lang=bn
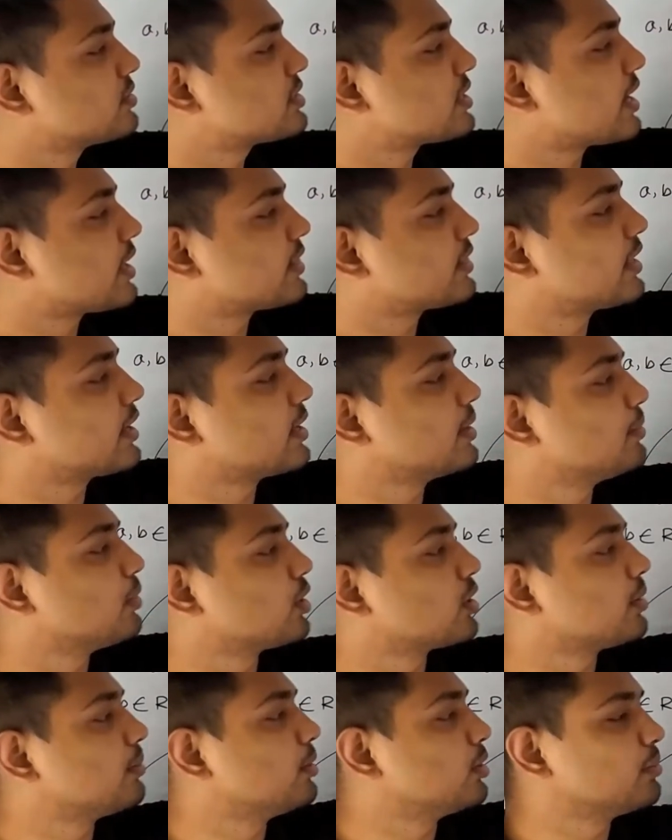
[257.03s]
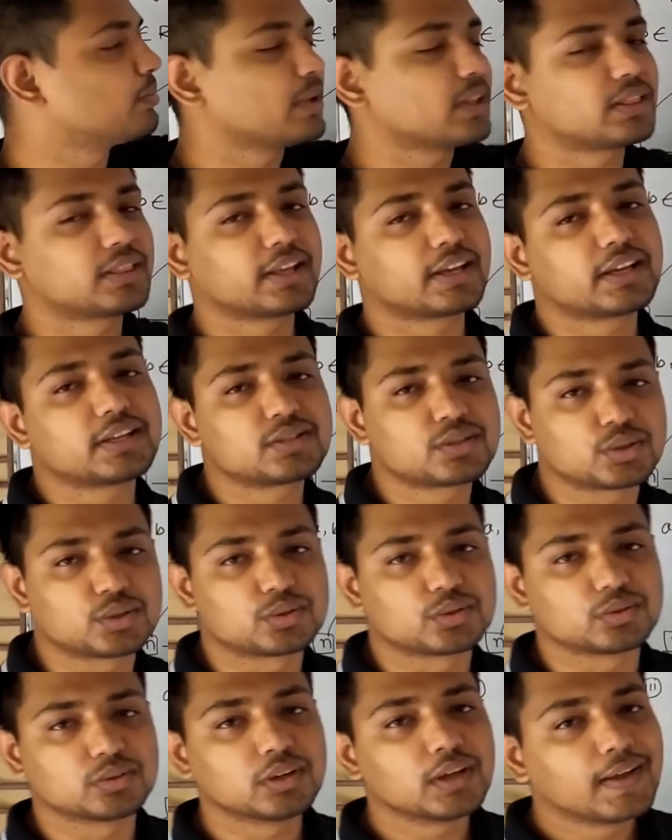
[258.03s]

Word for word: হচ্ছে এর থেকে বড় এবং বি থেকে ছোট